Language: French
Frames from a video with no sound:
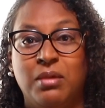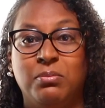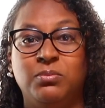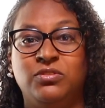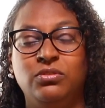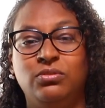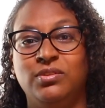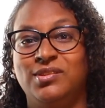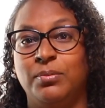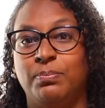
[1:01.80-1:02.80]
même si tu
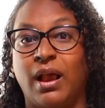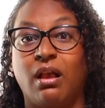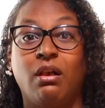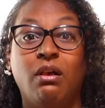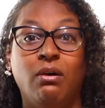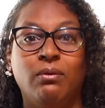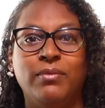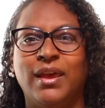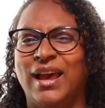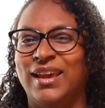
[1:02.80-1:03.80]
ne sais pas quand,
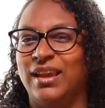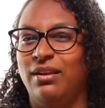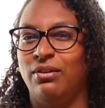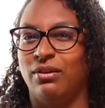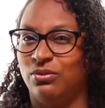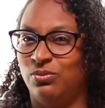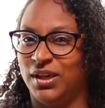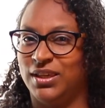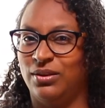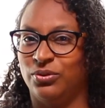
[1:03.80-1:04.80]
à quelle heure ou à
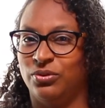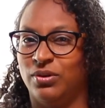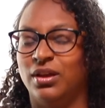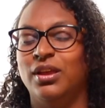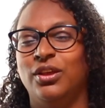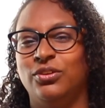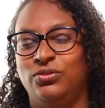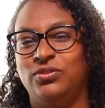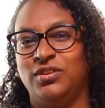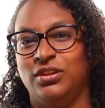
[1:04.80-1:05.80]
quel endroit,
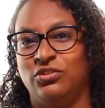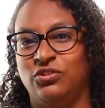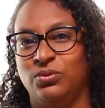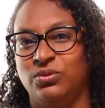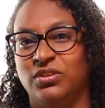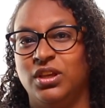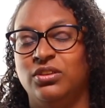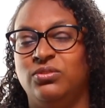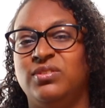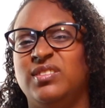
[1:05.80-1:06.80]
tu sais une chose,
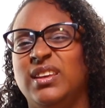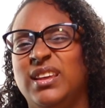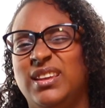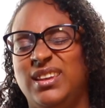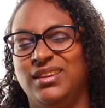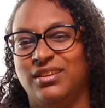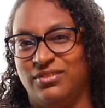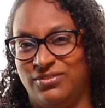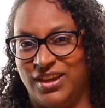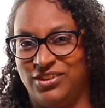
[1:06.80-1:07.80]
tu sais qui
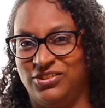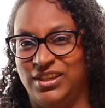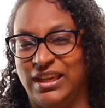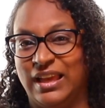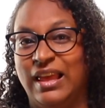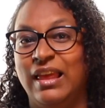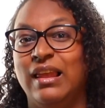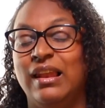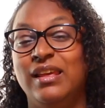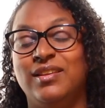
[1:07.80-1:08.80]
va agir.
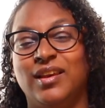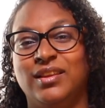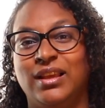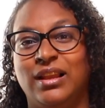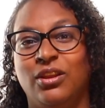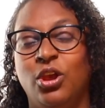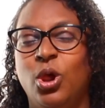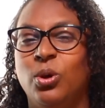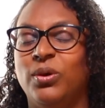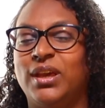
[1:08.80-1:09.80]
L'Éternel,
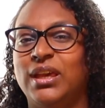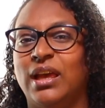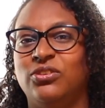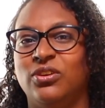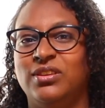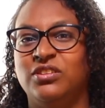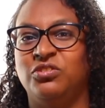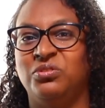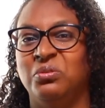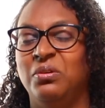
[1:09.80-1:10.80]
le Créateur des
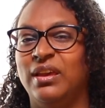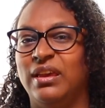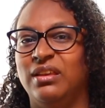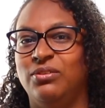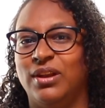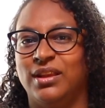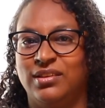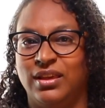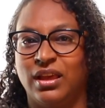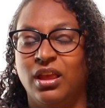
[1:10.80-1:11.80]
cieux et de la
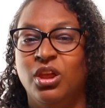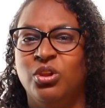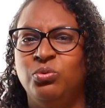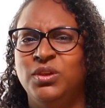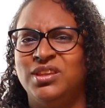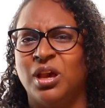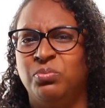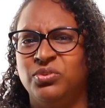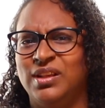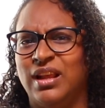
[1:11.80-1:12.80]
terre lui qui a
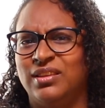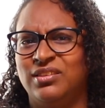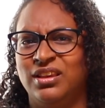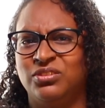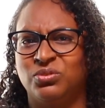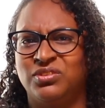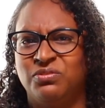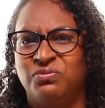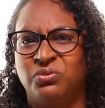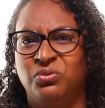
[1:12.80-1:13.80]
posé la terre sur ses
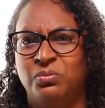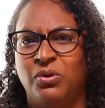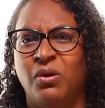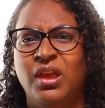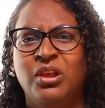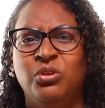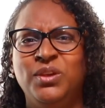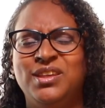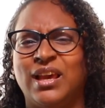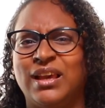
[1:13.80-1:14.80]
fondements,
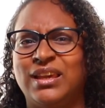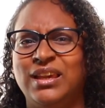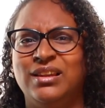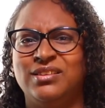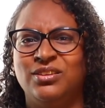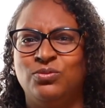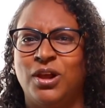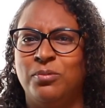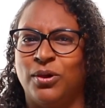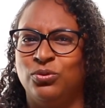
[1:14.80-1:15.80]
lui qui a créé les
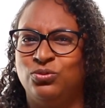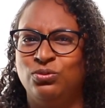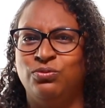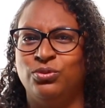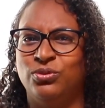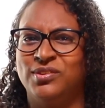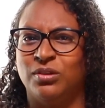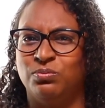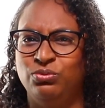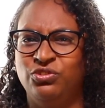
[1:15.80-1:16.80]
étoiles par le souffle de
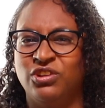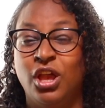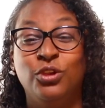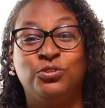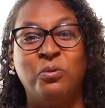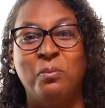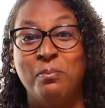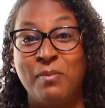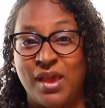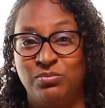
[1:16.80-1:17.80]
sa bouche, ce
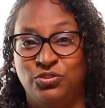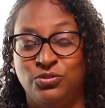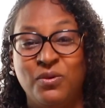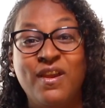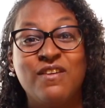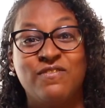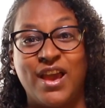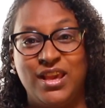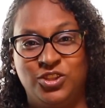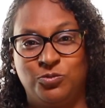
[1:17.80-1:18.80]
même Dieu va
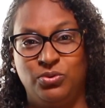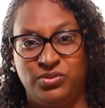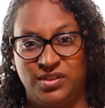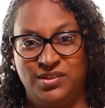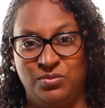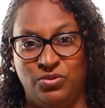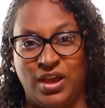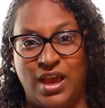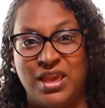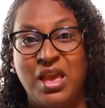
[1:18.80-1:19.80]
exploser tes
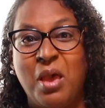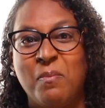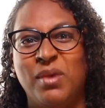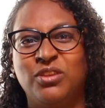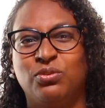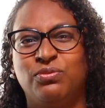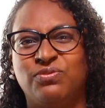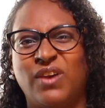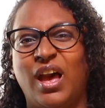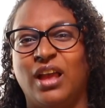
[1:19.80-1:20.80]
murailles, mettre
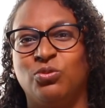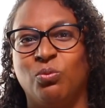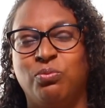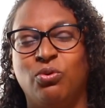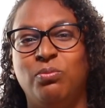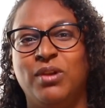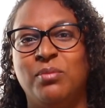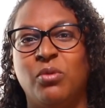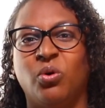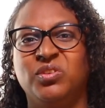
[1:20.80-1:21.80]
fin à ton
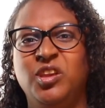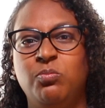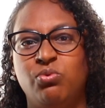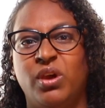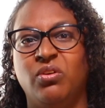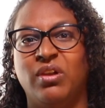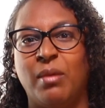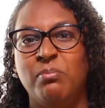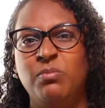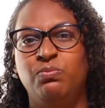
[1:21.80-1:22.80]
problème en déployant
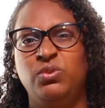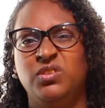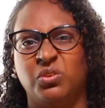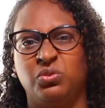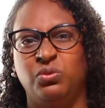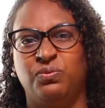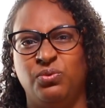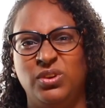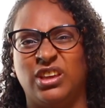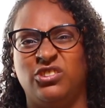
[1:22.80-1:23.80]
la même puissance de
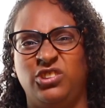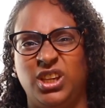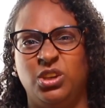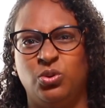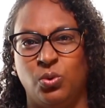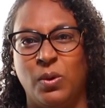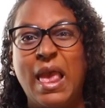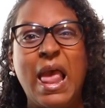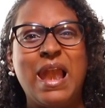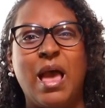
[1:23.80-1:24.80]
feu qu'à Jéricho,
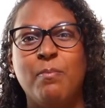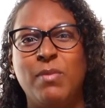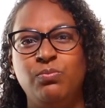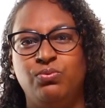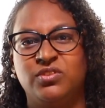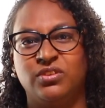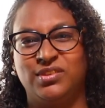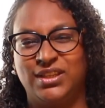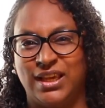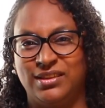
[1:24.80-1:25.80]
la même puissance
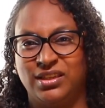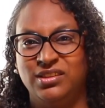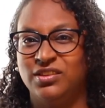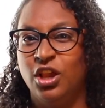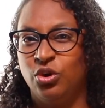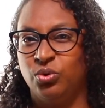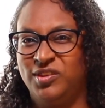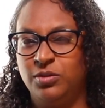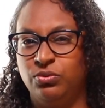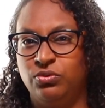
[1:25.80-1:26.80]
créatrice qu'au
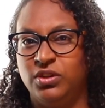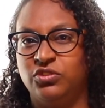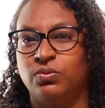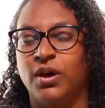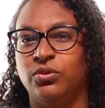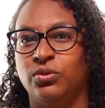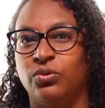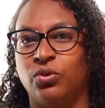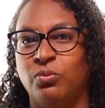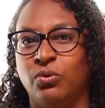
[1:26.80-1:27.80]
début de l'histoire de
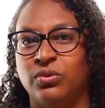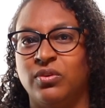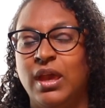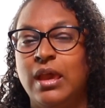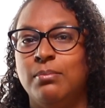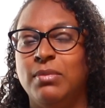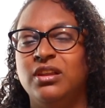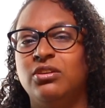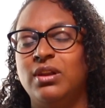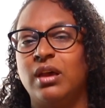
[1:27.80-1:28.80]
notre monde. Mais
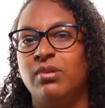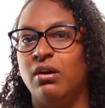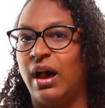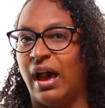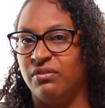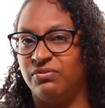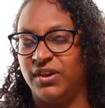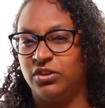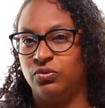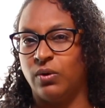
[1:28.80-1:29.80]
il collabore
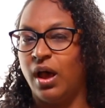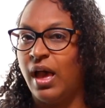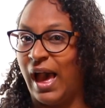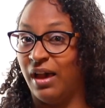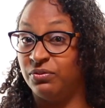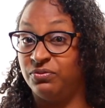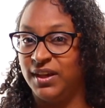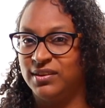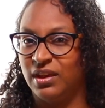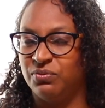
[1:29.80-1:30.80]
avec toi,
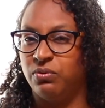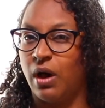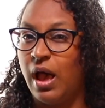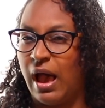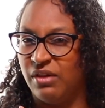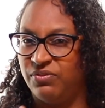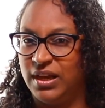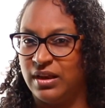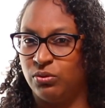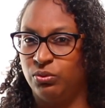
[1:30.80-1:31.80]
avec ta foi,
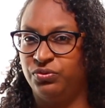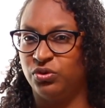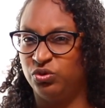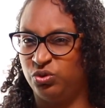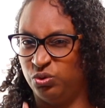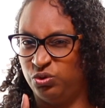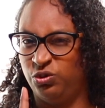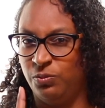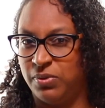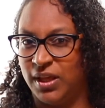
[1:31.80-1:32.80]
avec la confiance que
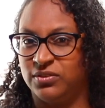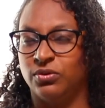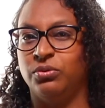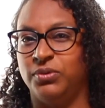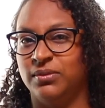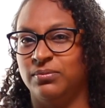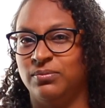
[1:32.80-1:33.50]
tu places en lui.